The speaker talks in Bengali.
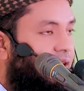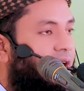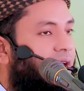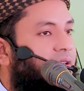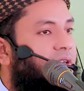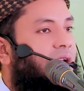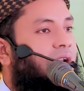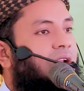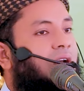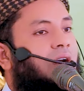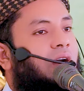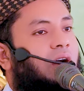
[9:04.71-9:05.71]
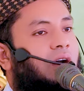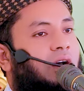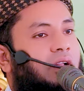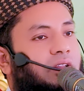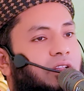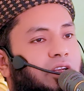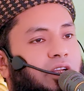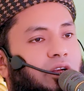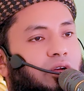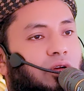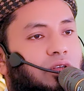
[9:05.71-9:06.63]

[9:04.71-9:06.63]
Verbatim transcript: ইদা জাল্লাহা দিনের